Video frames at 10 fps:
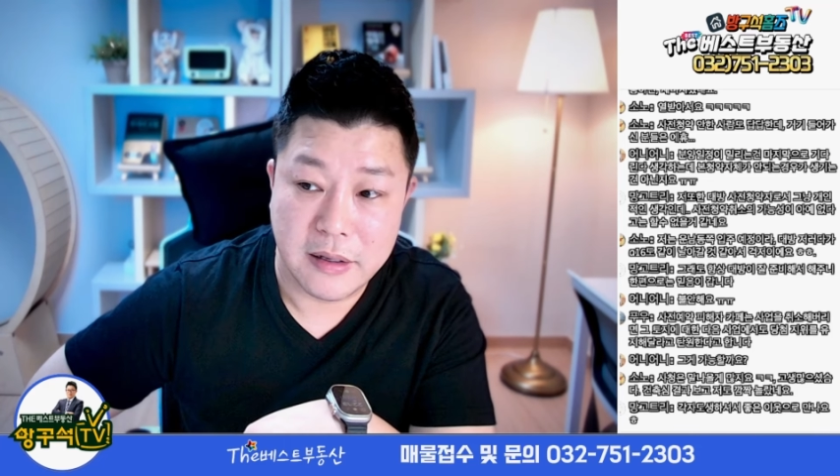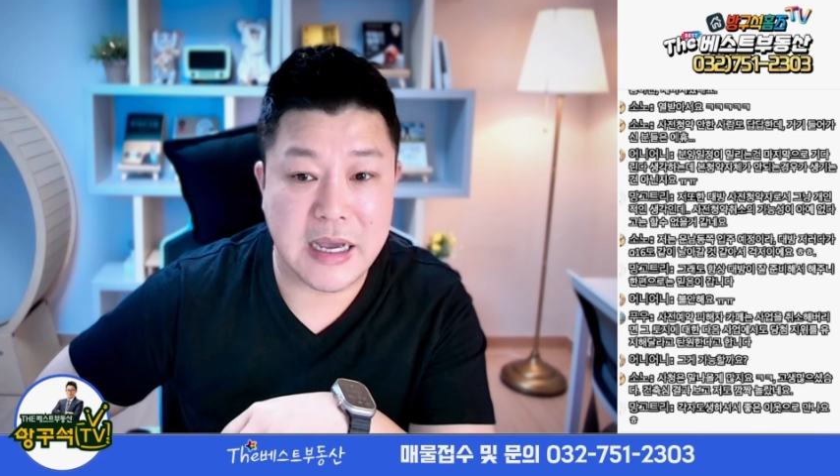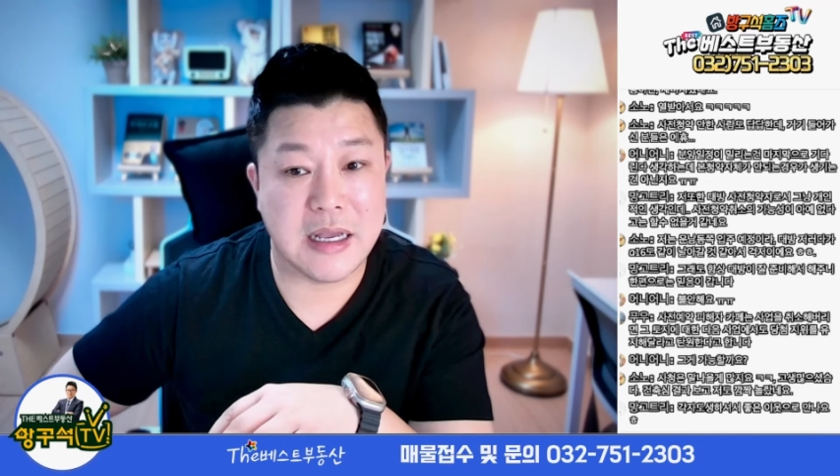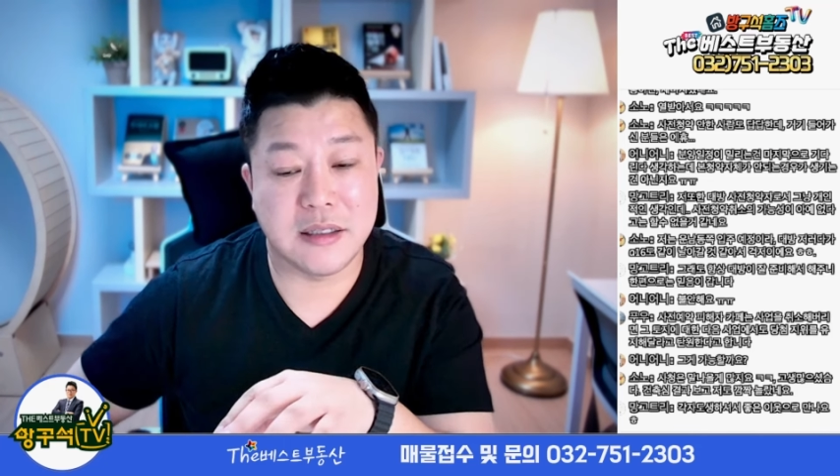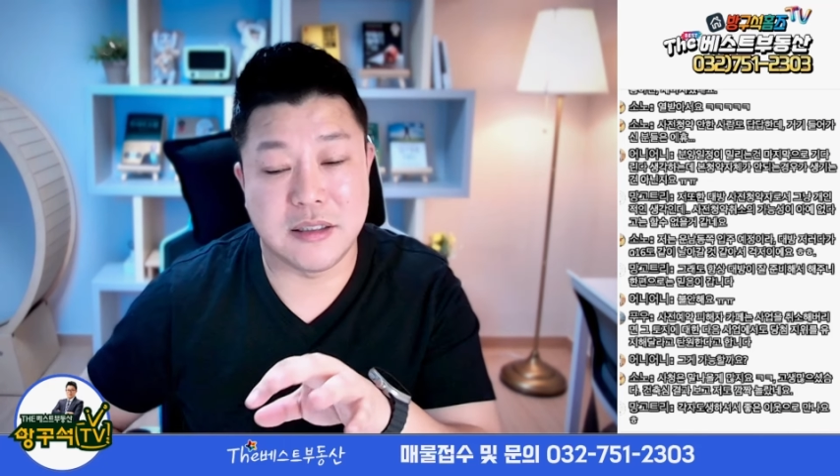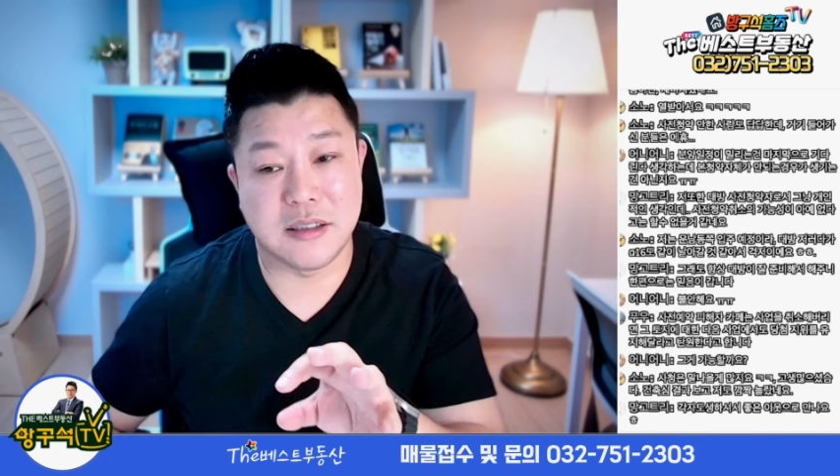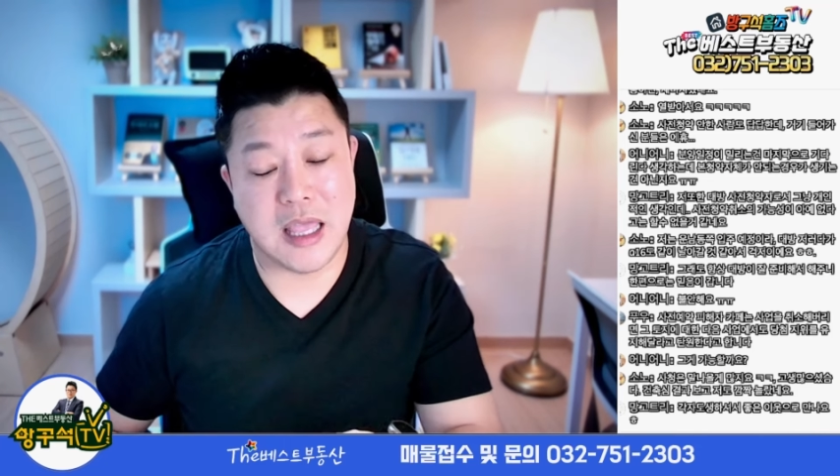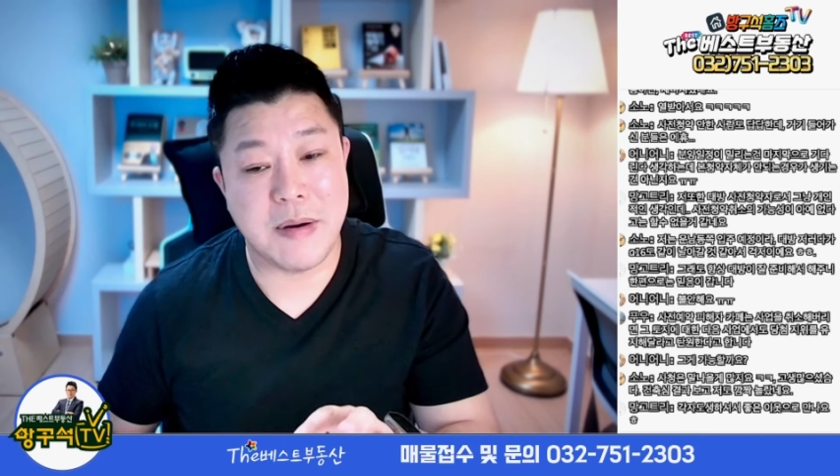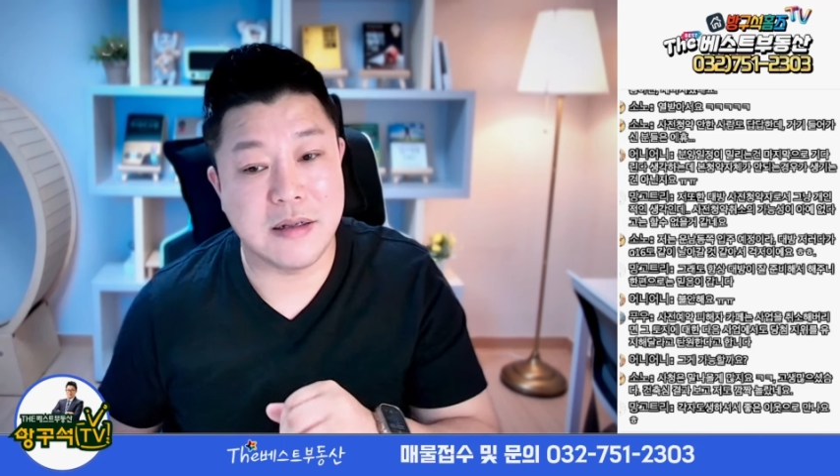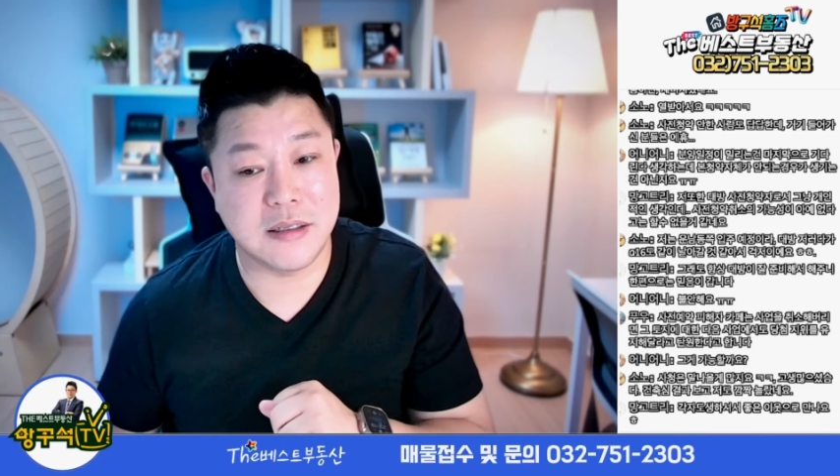제가
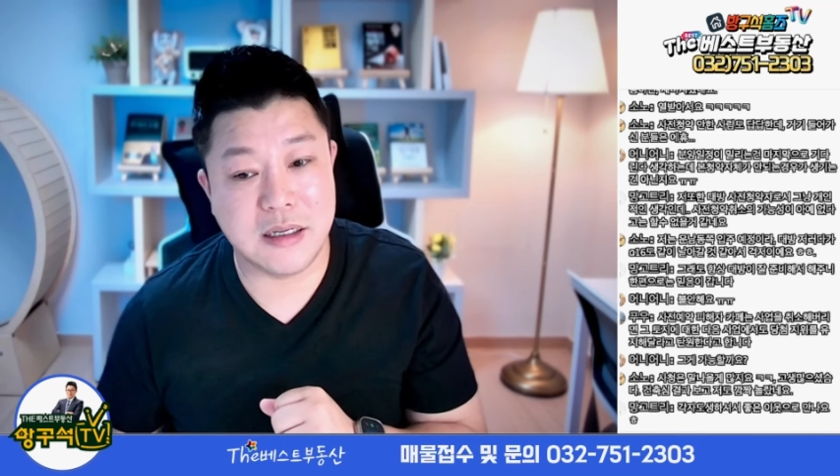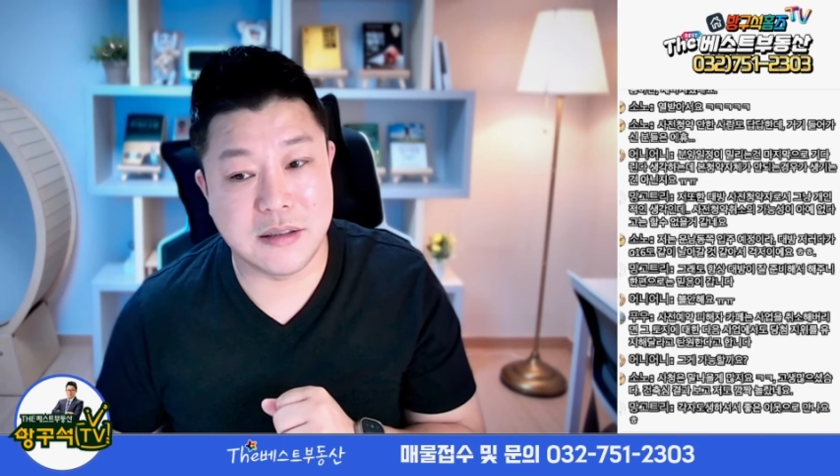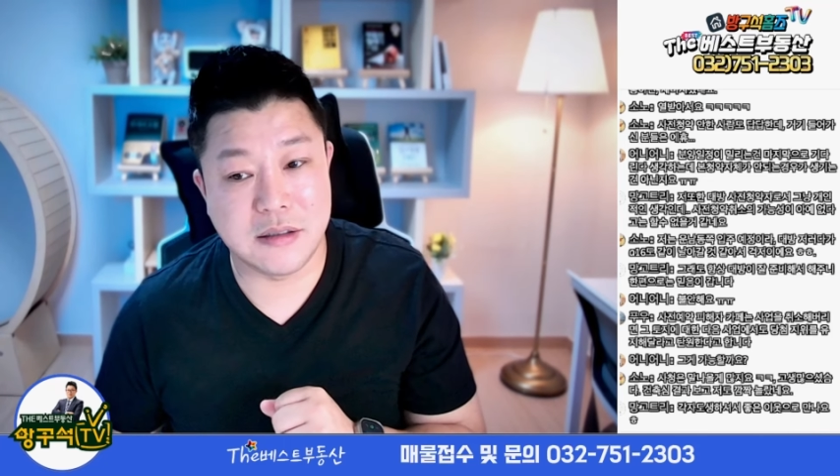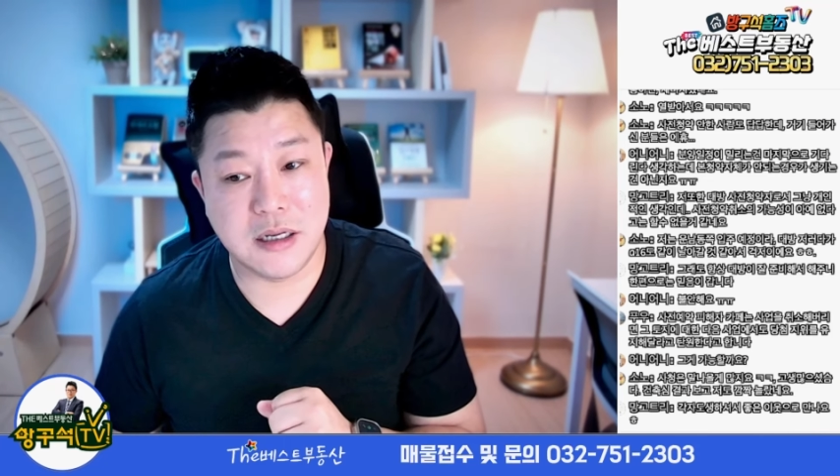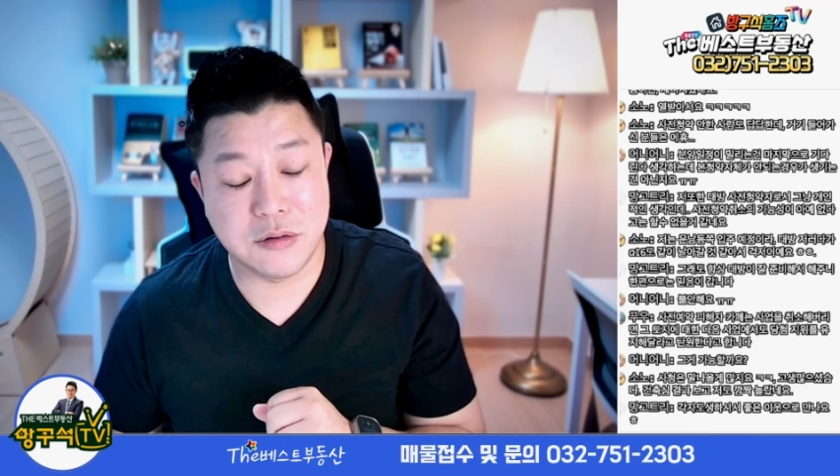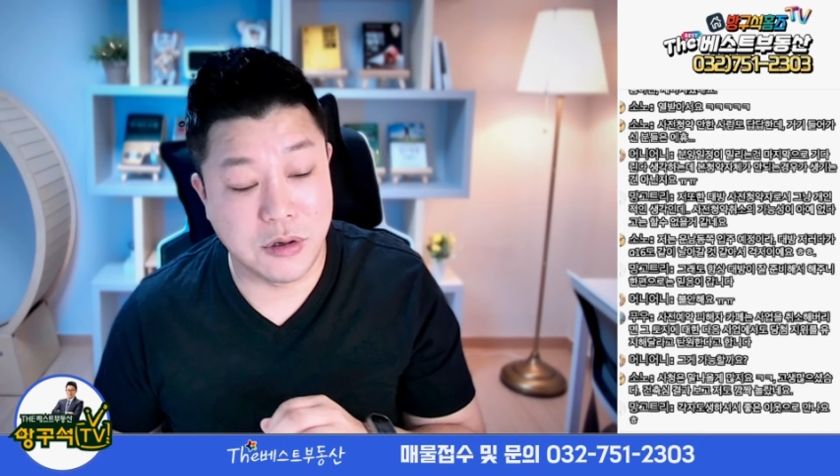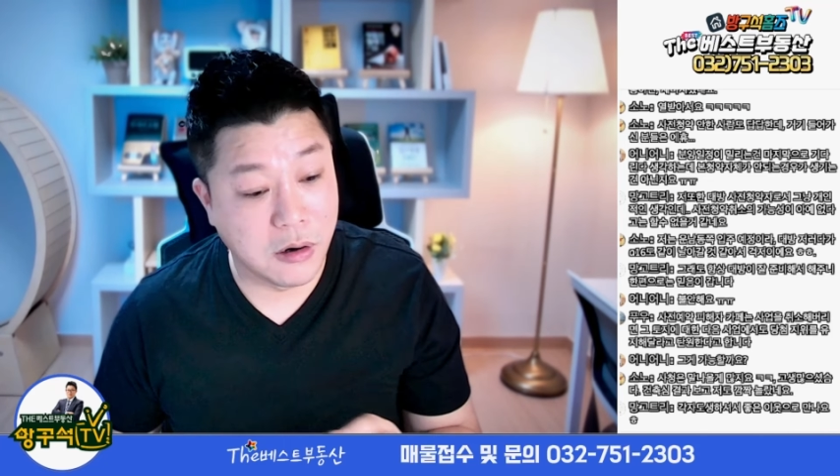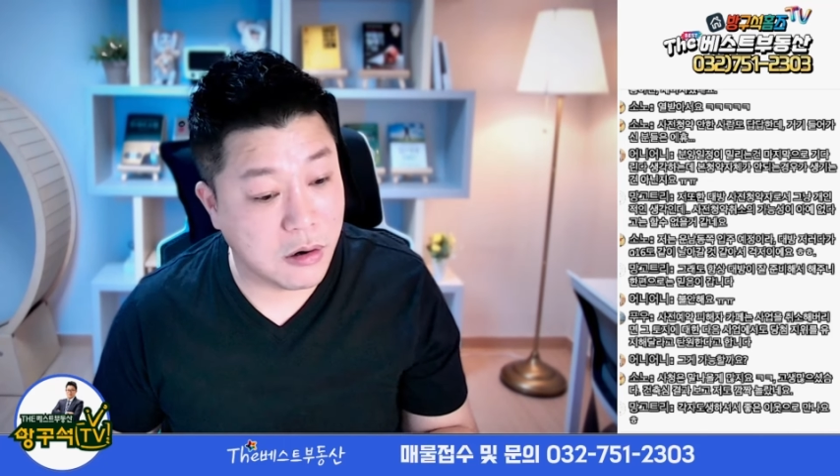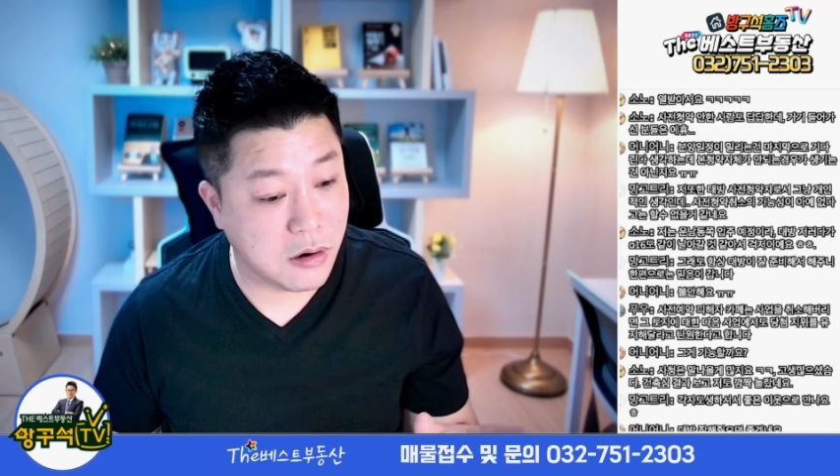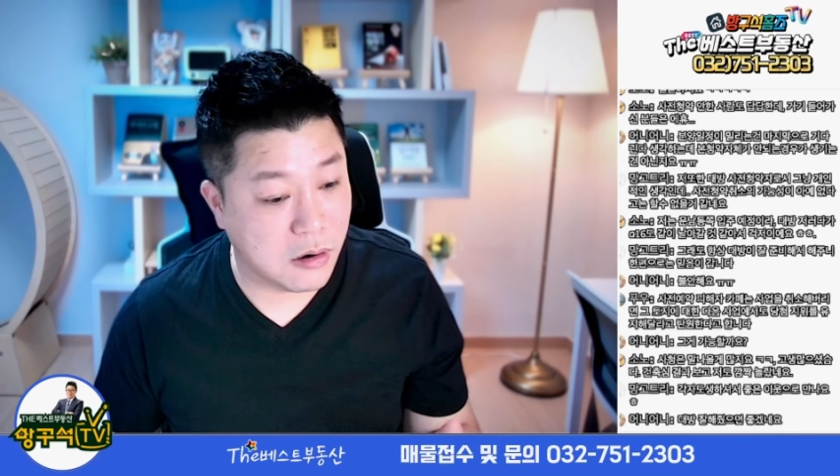대방 디에트르에도
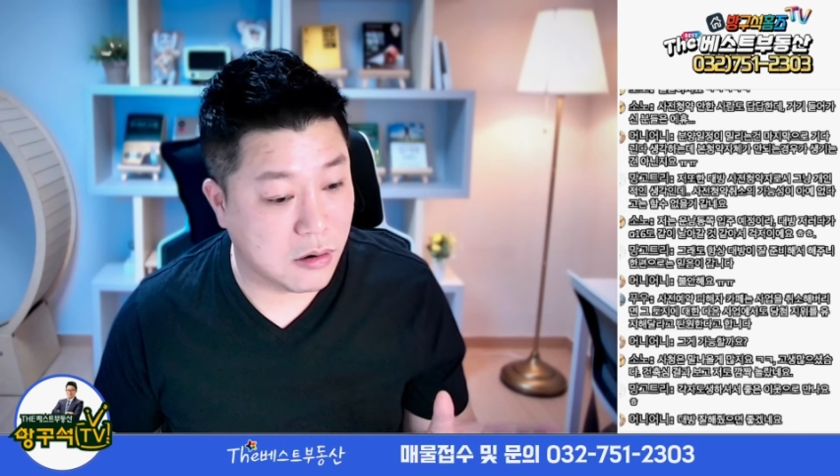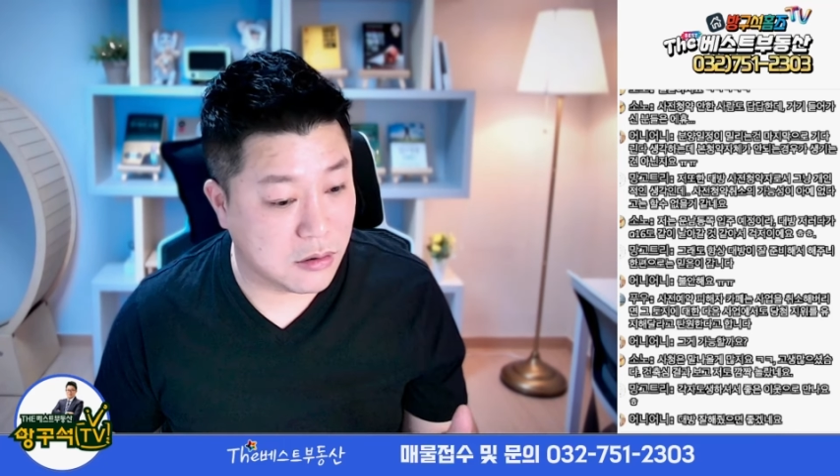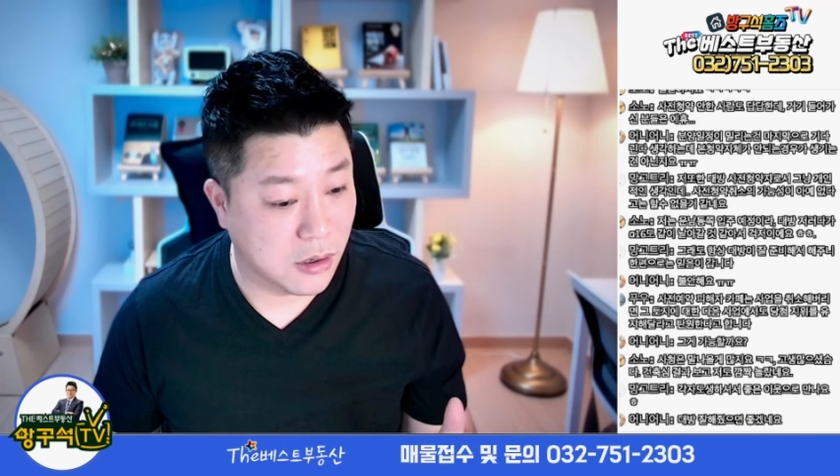여러